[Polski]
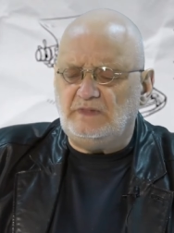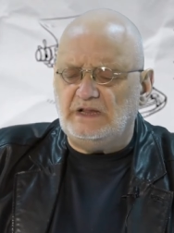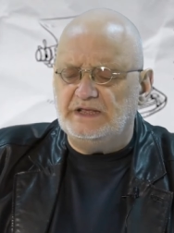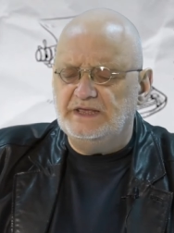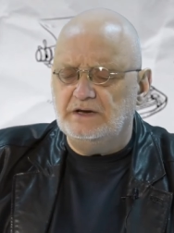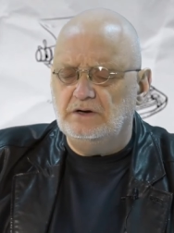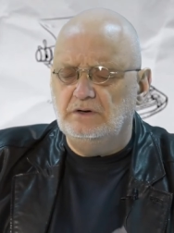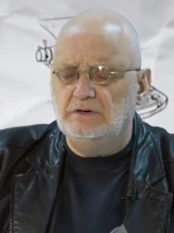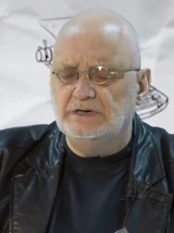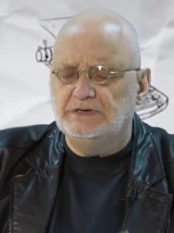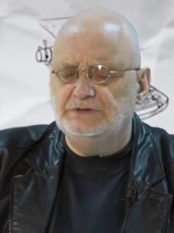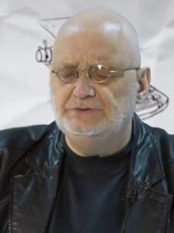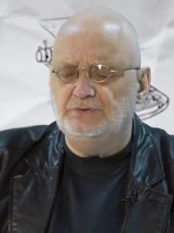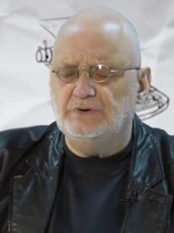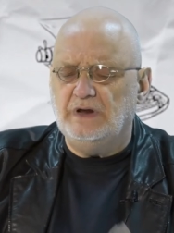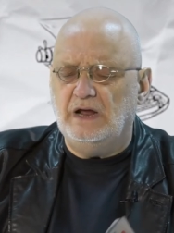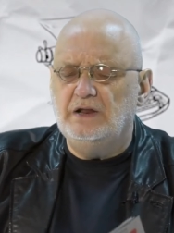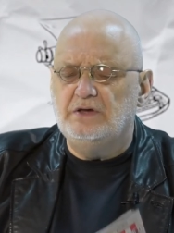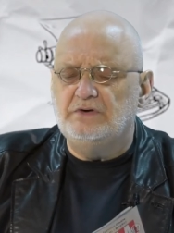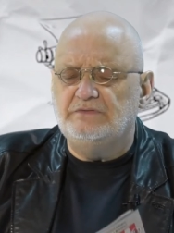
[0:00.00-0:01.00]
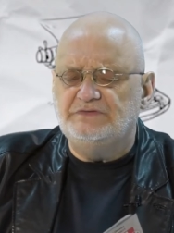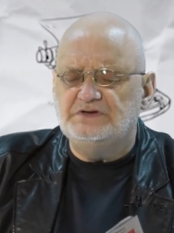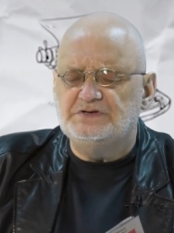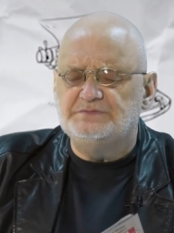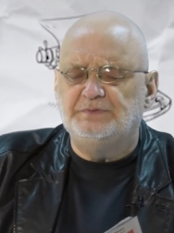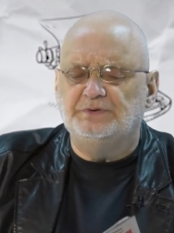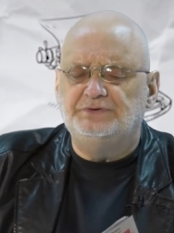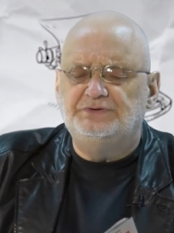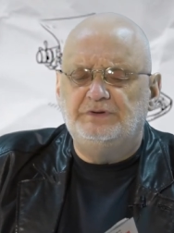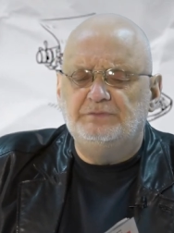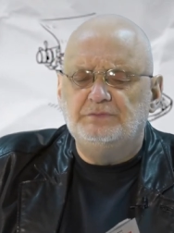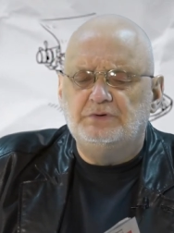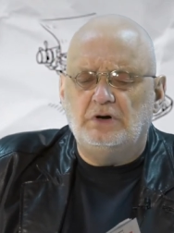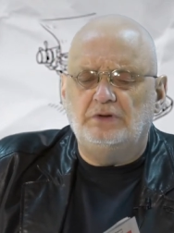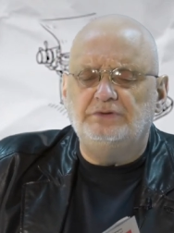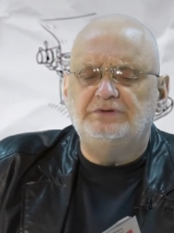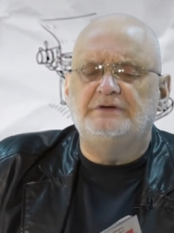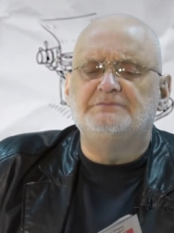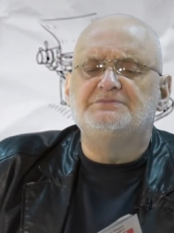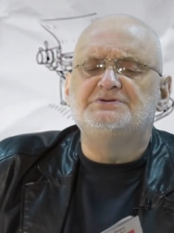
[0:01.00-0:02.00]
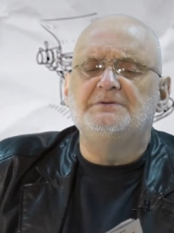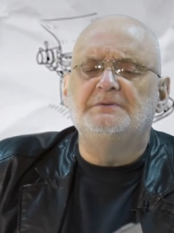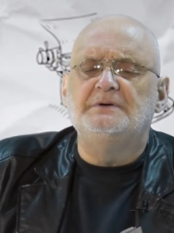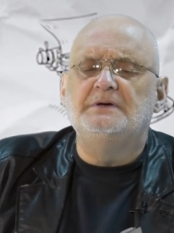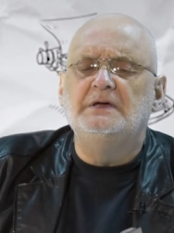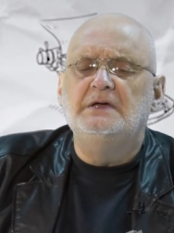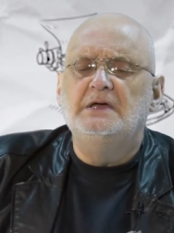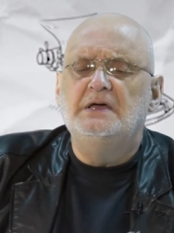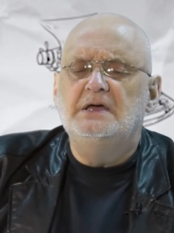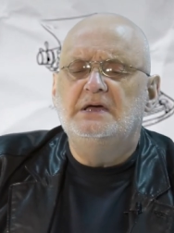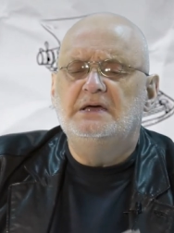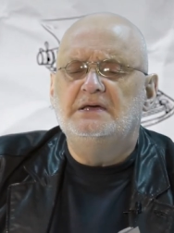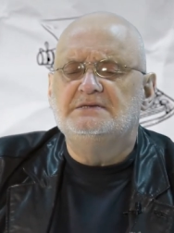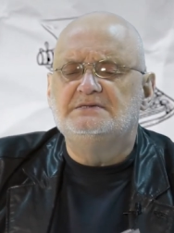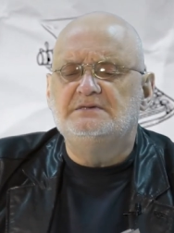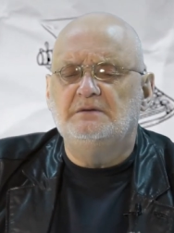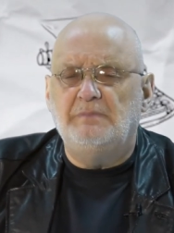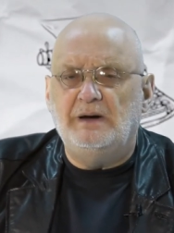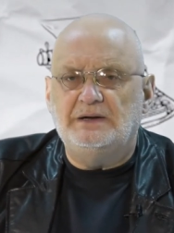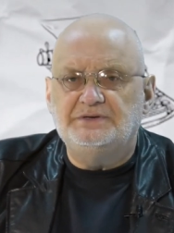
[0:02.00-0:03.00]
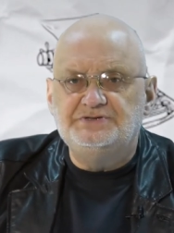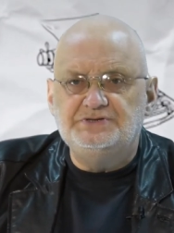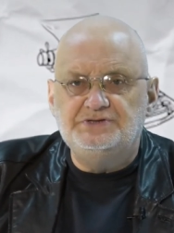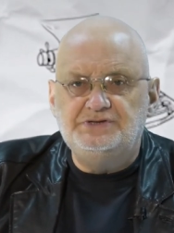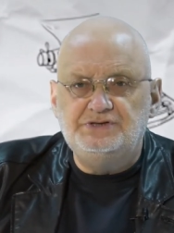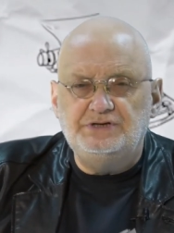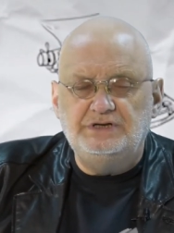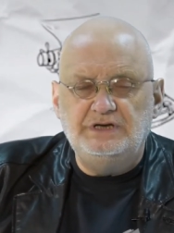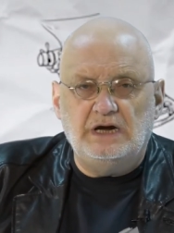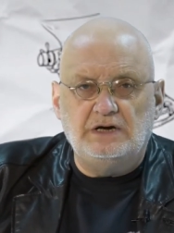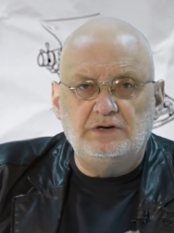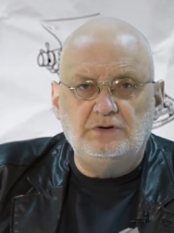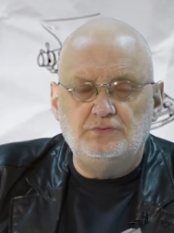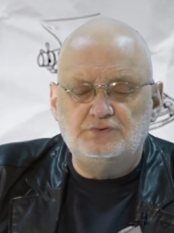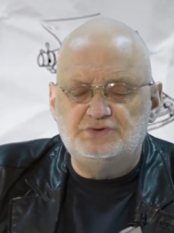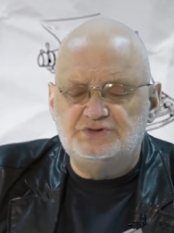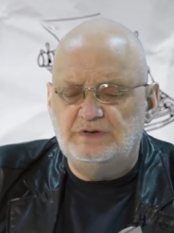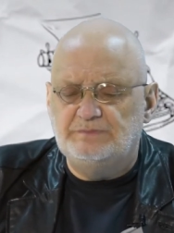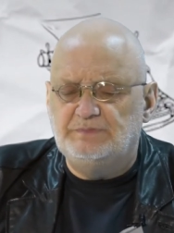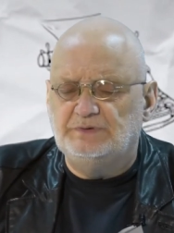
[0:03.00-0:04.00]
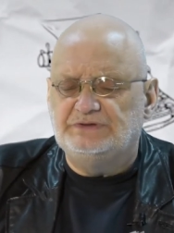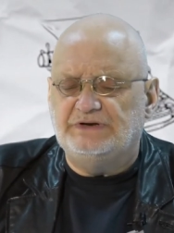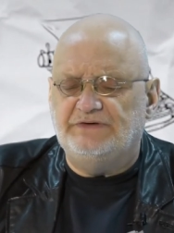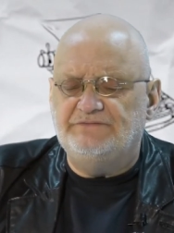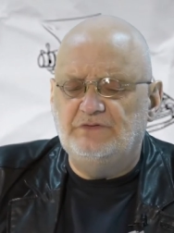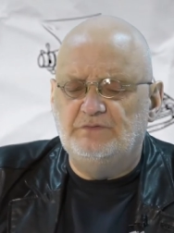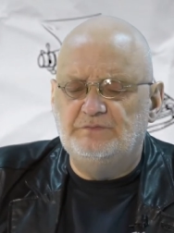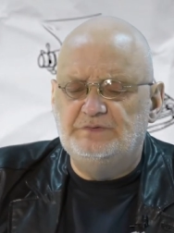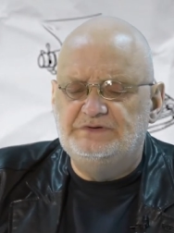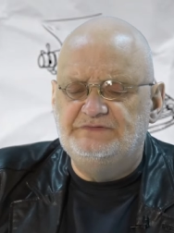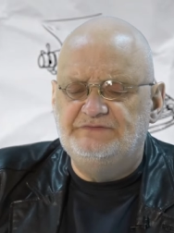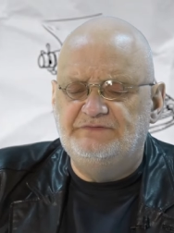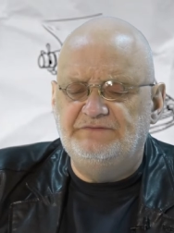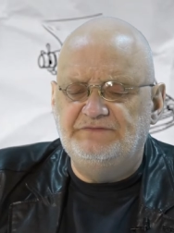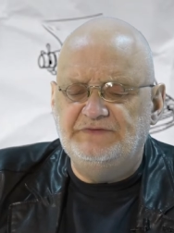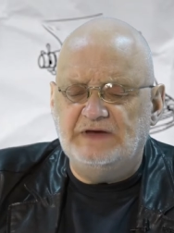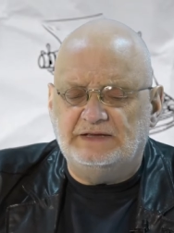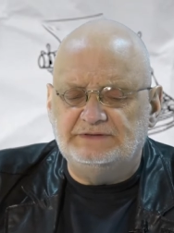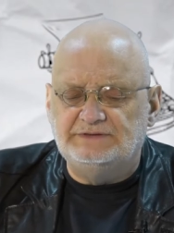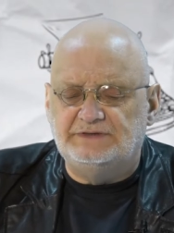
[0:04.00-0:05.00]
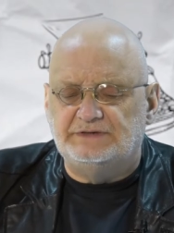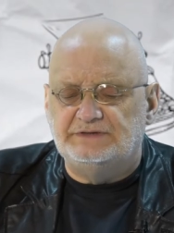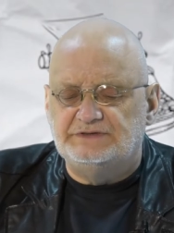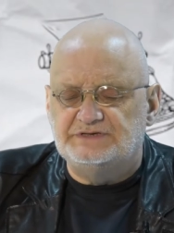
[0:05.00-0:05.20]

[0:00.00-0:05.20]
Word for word: jego lektura, ale również pod tym kątem, żeby zobaczyć, jak różne potrafią być wywiady.